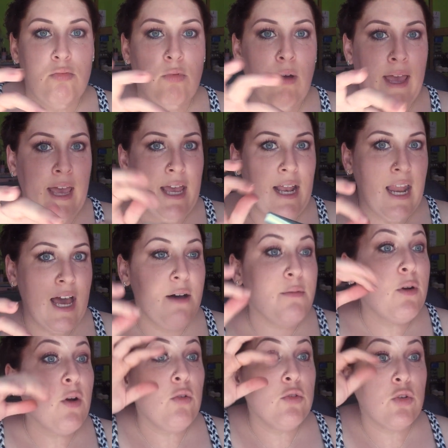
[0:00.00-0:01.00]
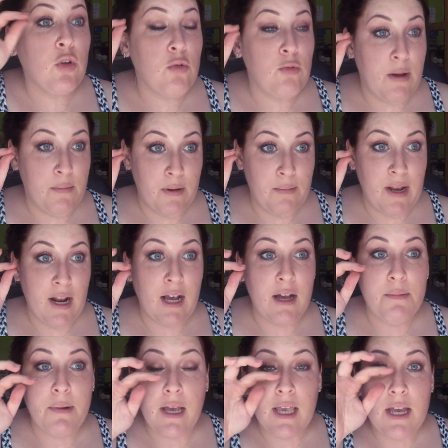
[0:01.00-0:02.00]
eh, la abro, doy una primera
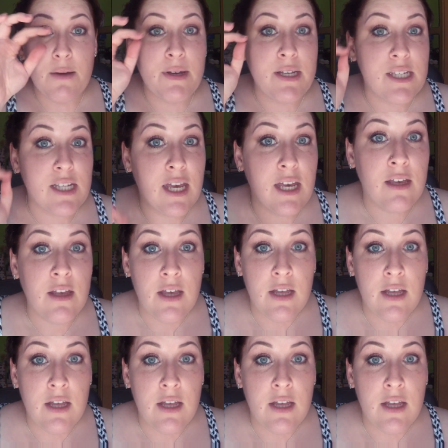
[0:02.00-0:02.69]
capa que ya veis que